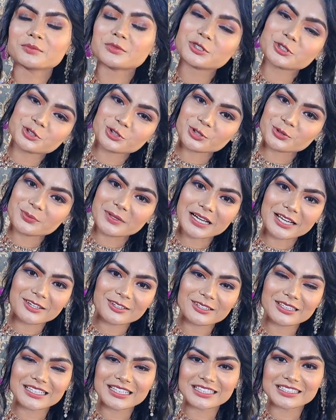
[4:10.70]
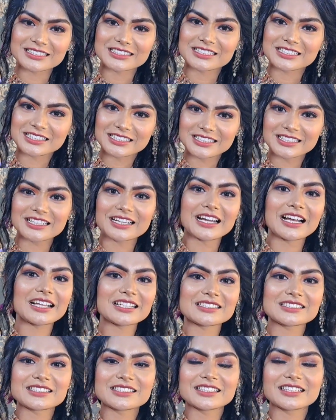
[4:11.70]
ভীষণ ভালো লাগছে
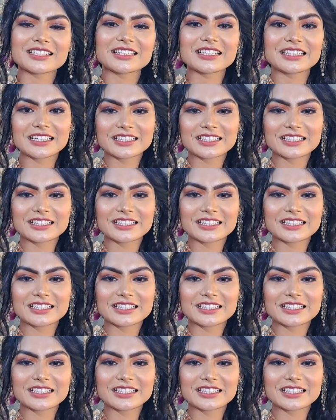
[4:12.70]
আজকে